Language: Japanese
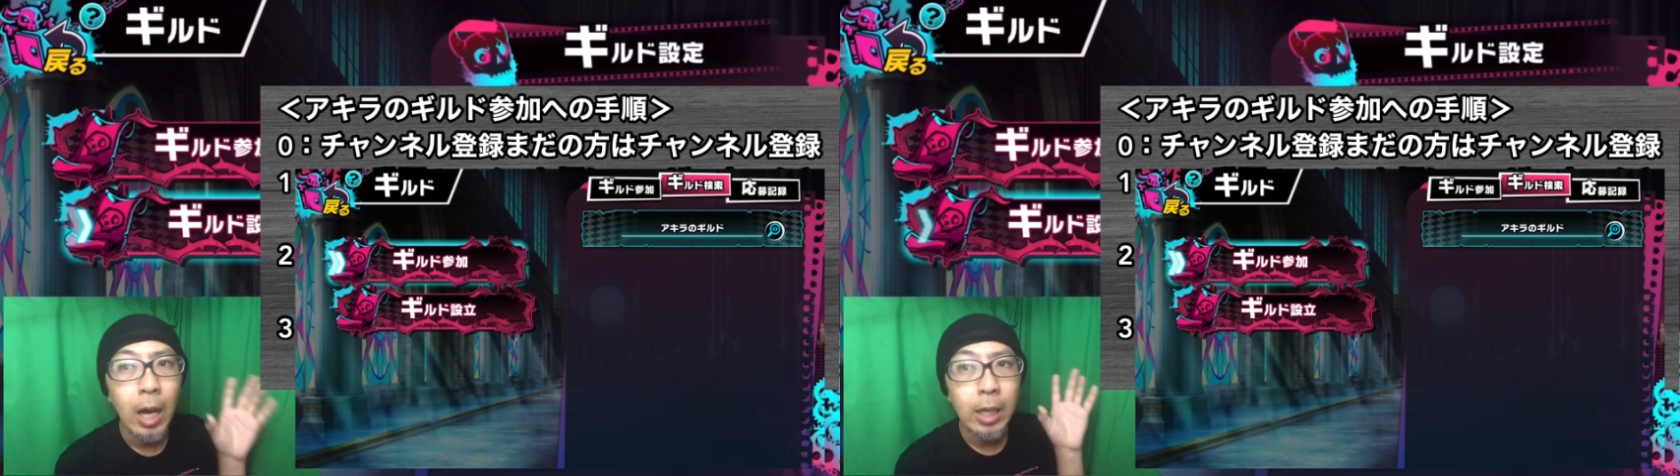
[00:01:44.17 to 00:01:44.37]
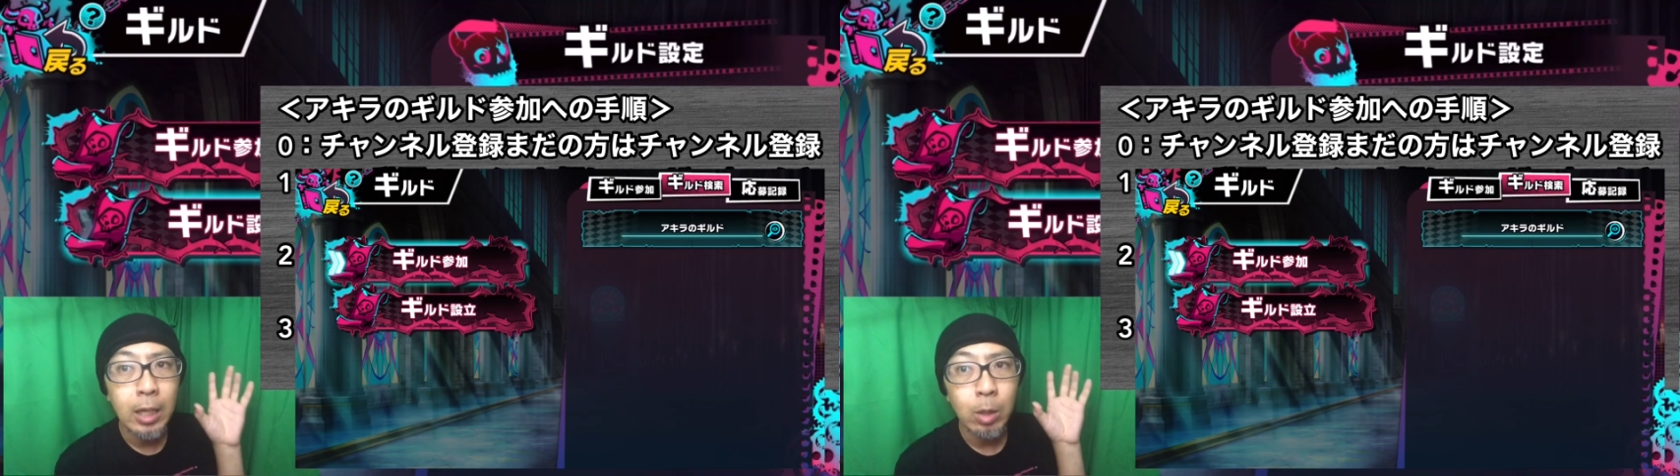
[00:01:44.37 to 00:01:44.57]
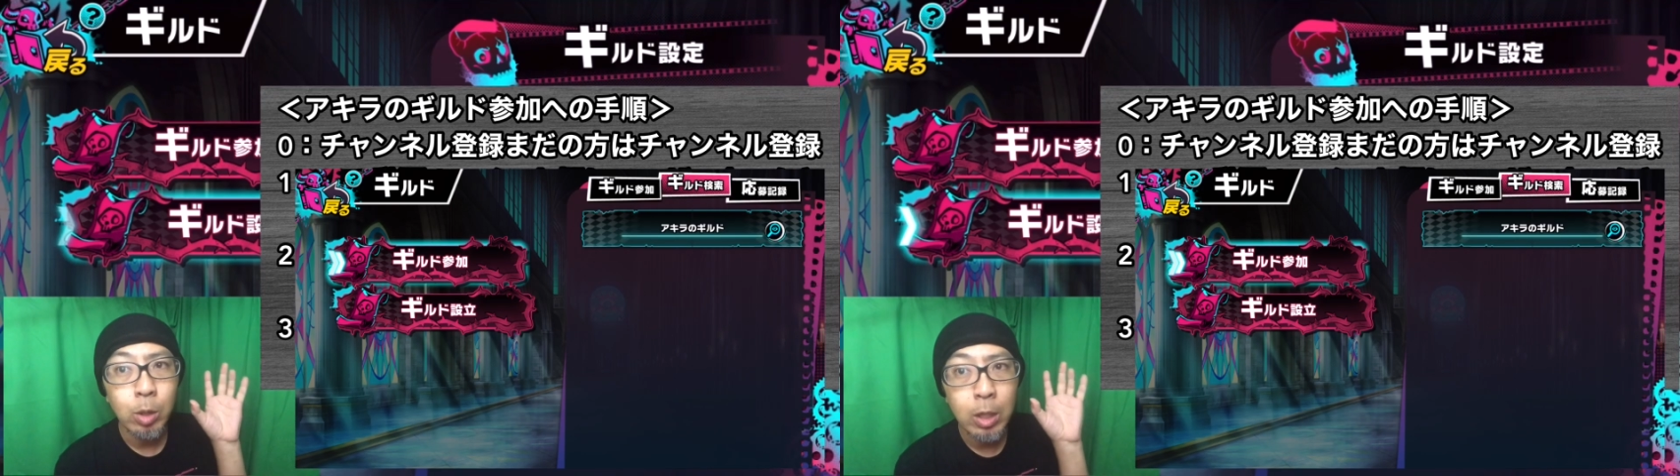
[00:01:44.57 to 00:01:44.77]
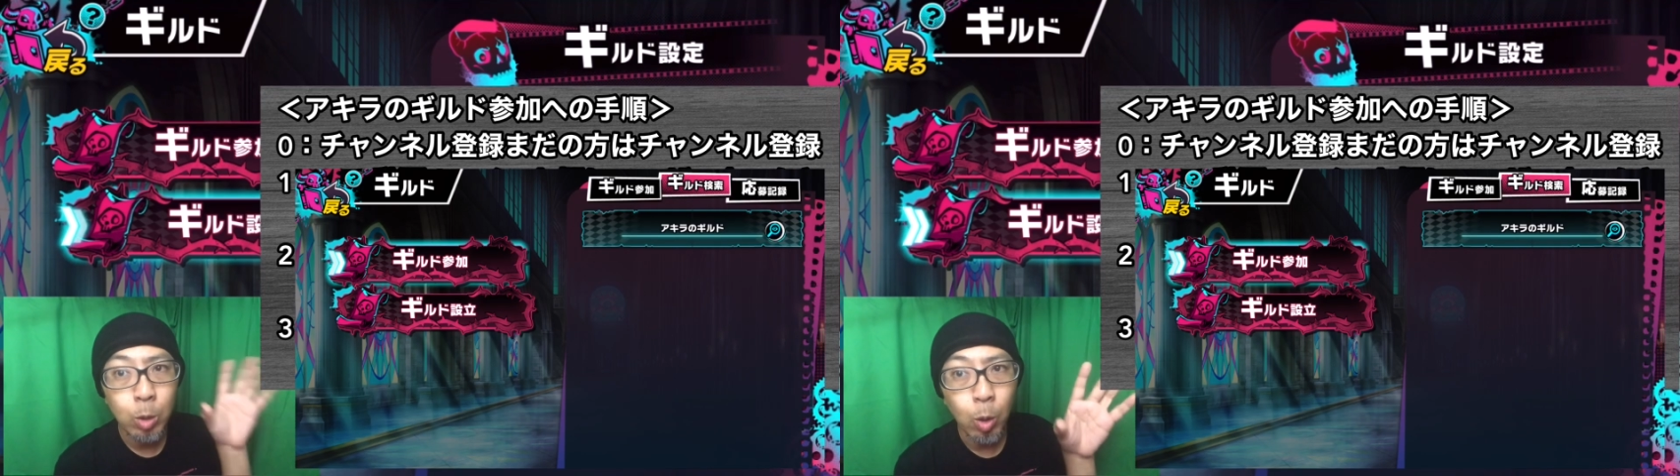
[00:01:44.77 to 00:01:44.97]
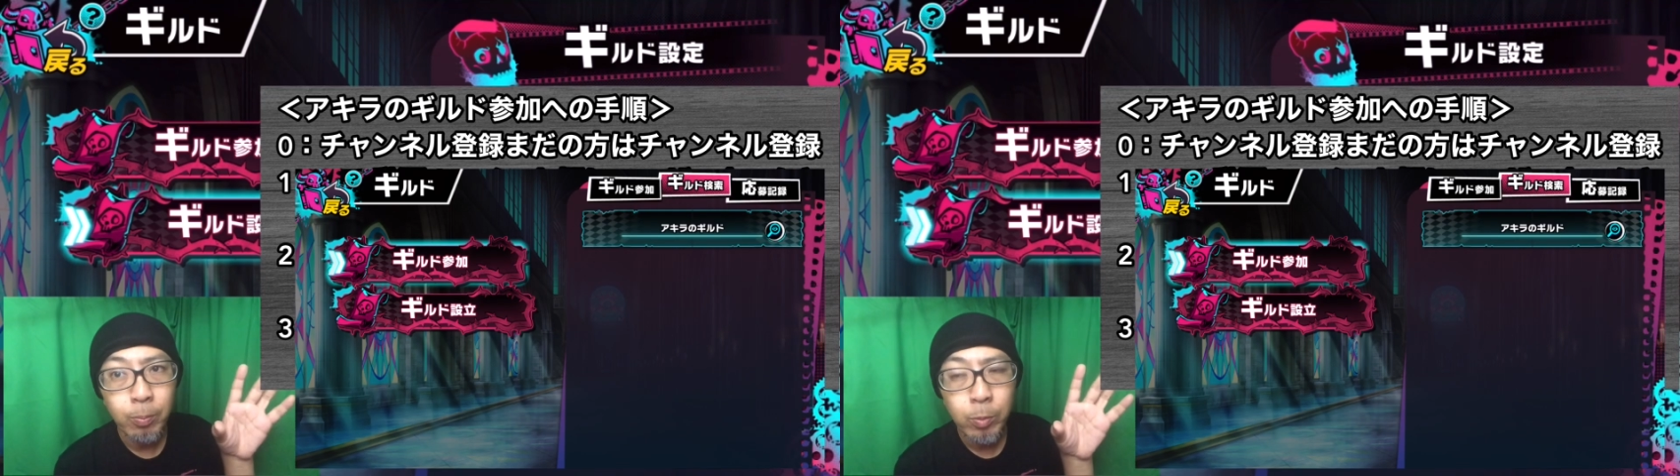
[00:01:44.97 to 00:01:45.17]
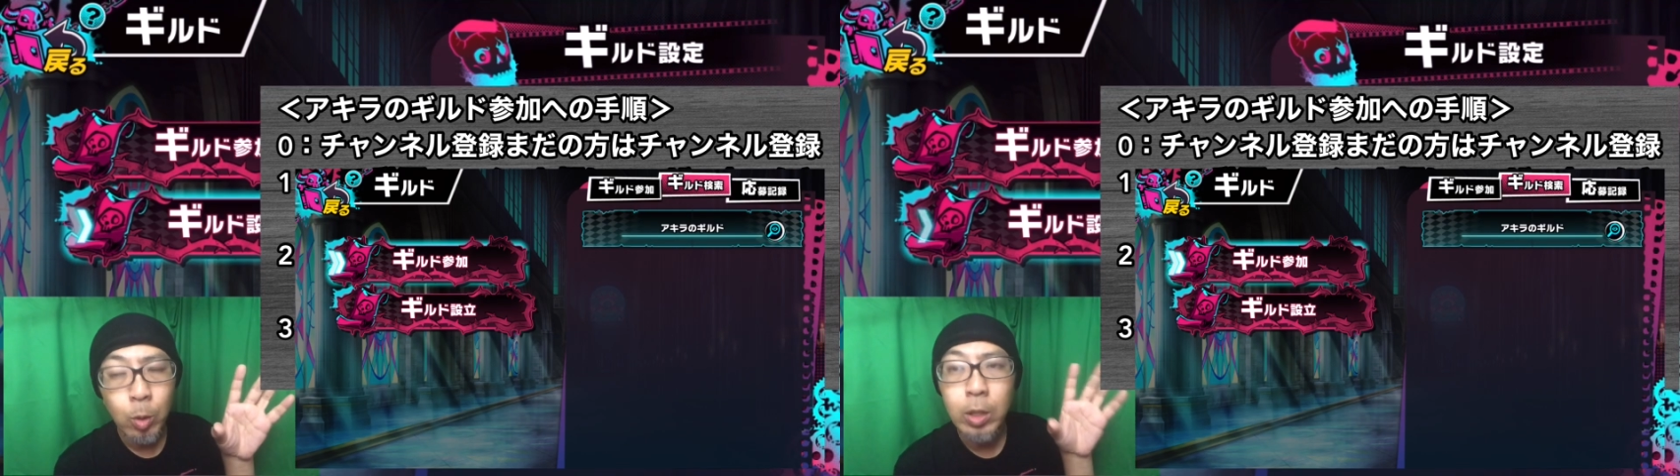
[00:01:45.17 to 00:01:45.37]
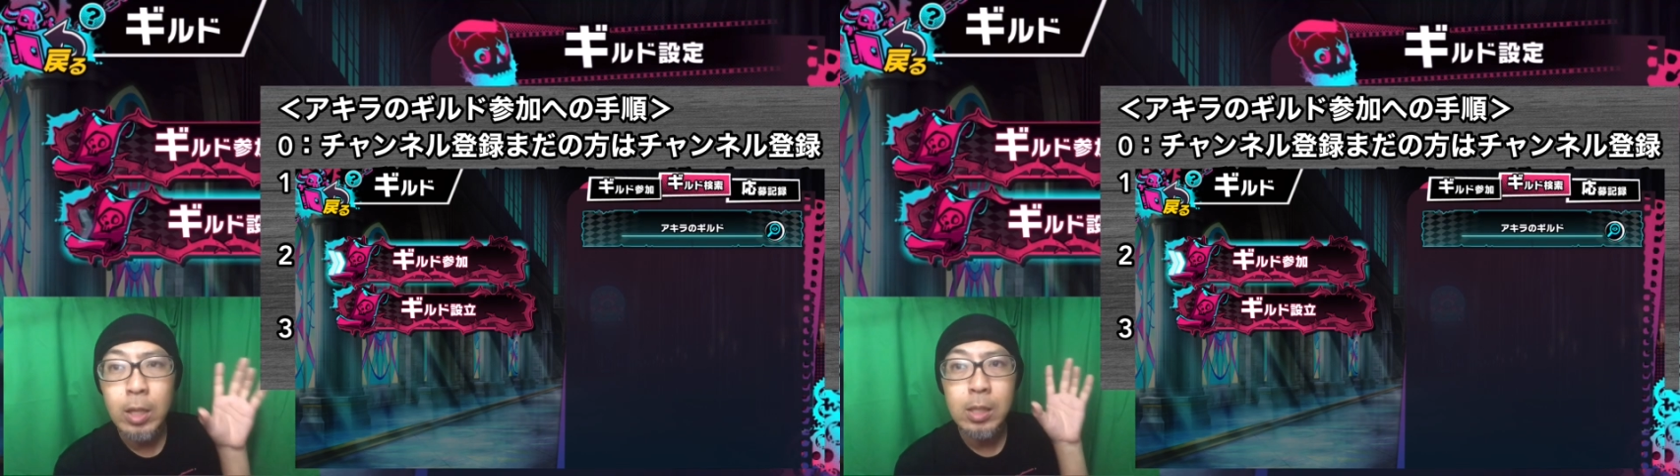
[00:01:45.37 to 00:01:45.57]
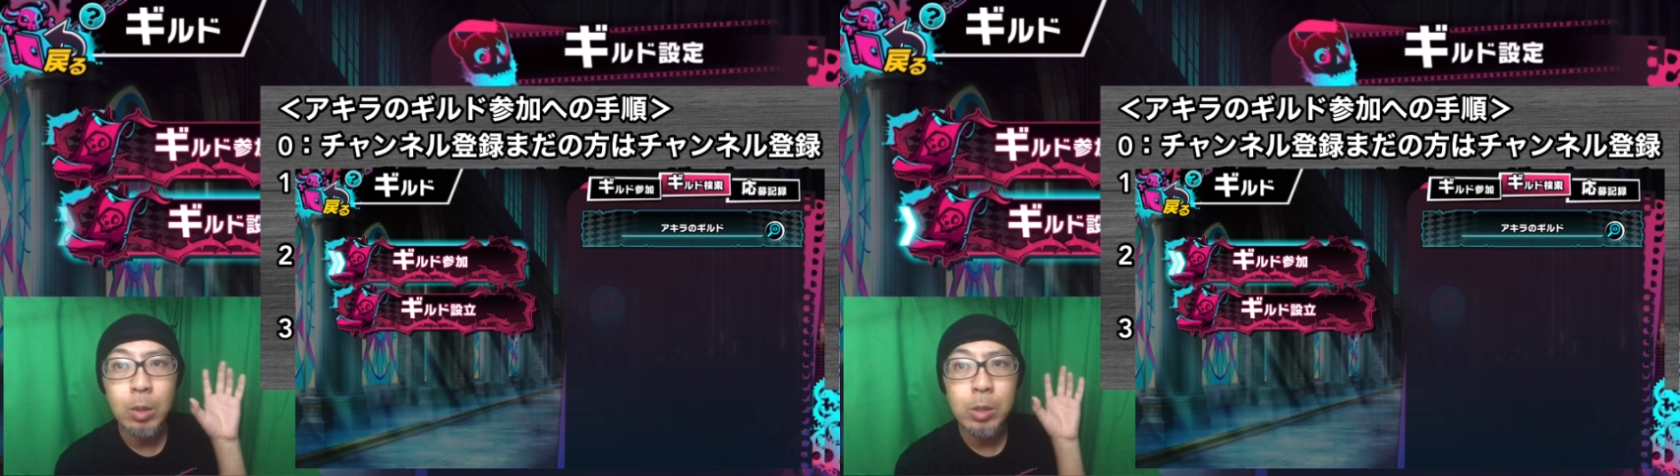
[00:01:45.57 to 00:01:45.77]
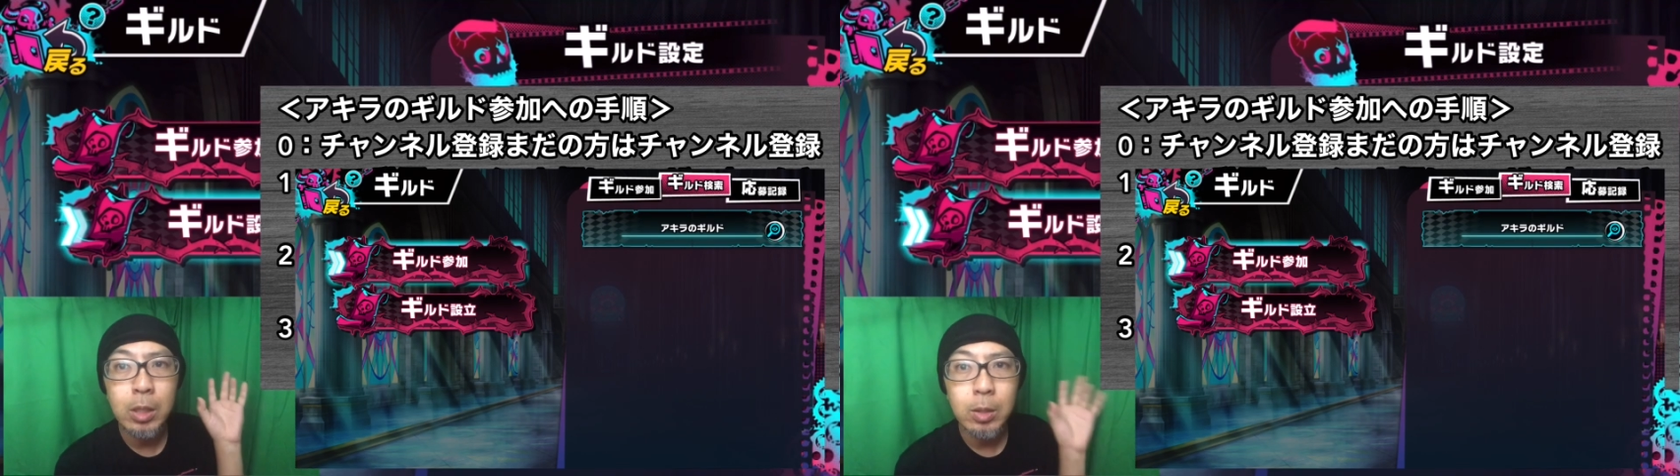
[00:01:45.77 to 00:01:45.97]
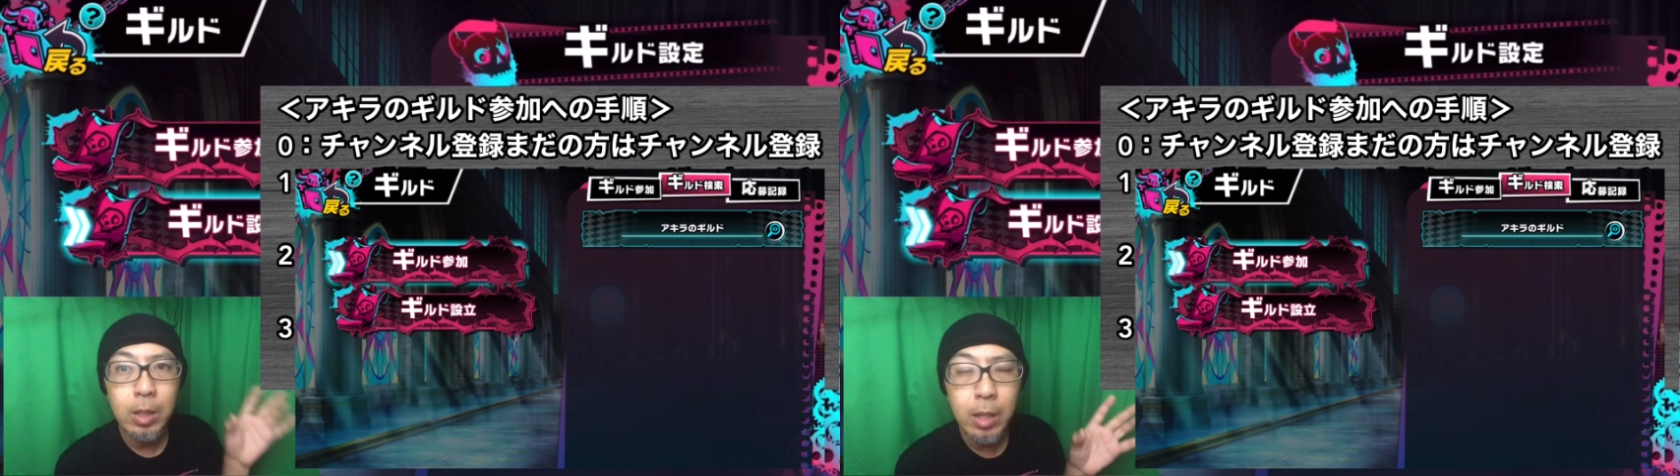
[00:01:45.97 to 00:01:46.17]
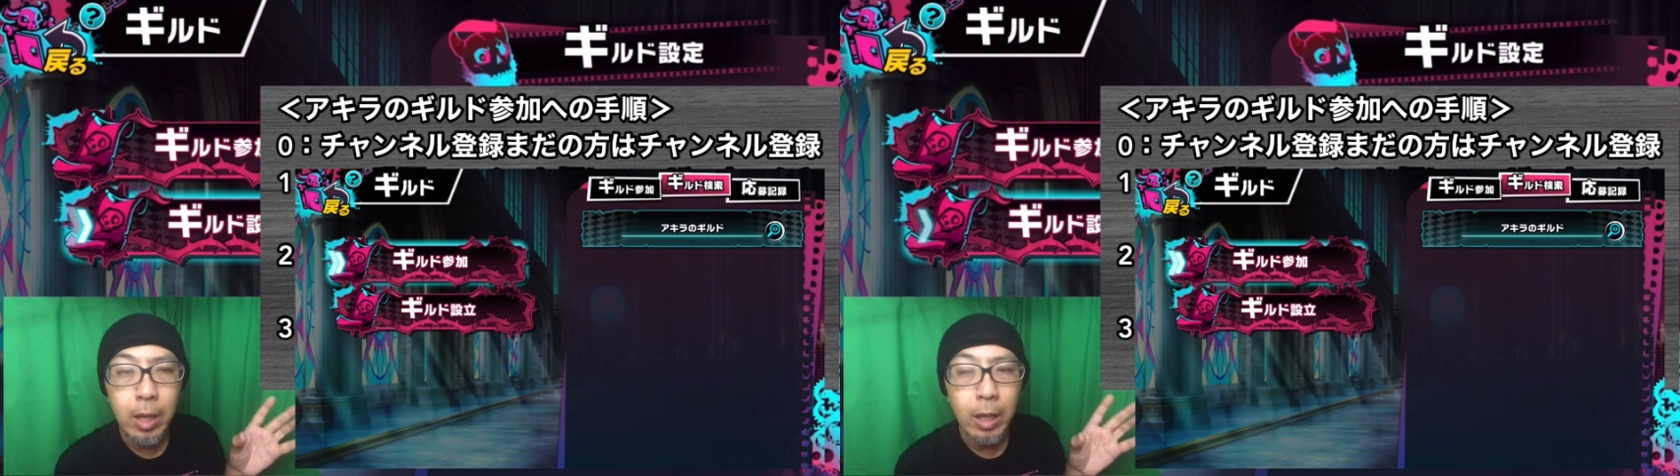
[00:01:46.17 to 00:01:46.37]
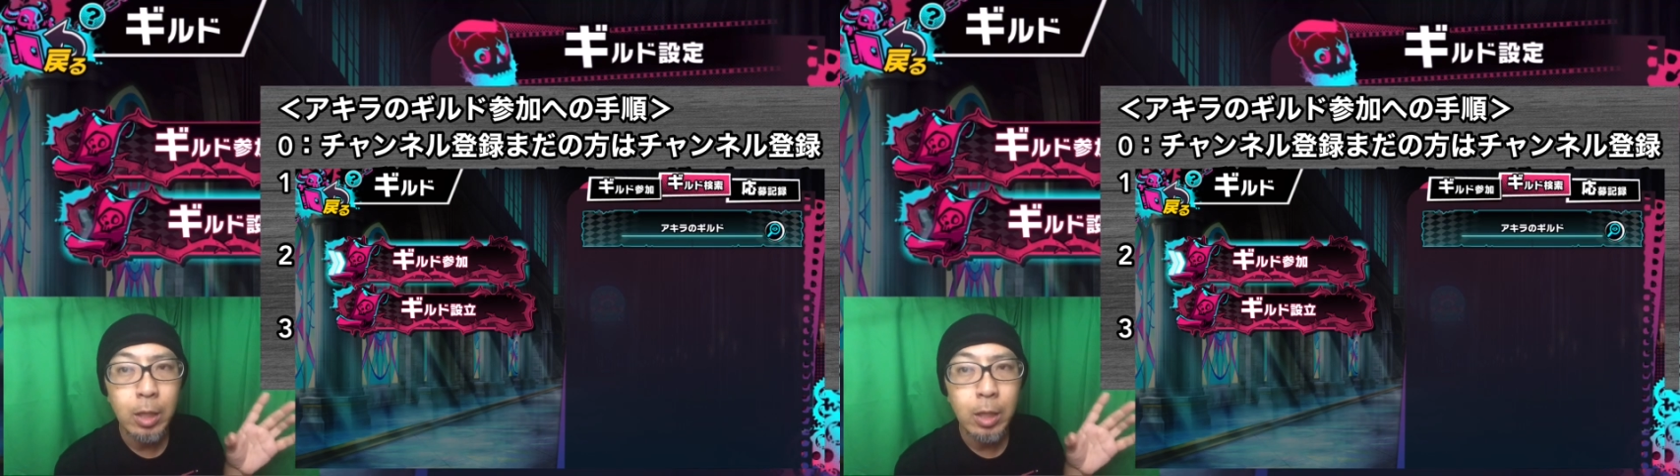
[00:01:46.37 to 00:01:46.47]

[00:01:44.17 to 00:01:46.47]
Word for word: アキラのギルドを検索してくれて、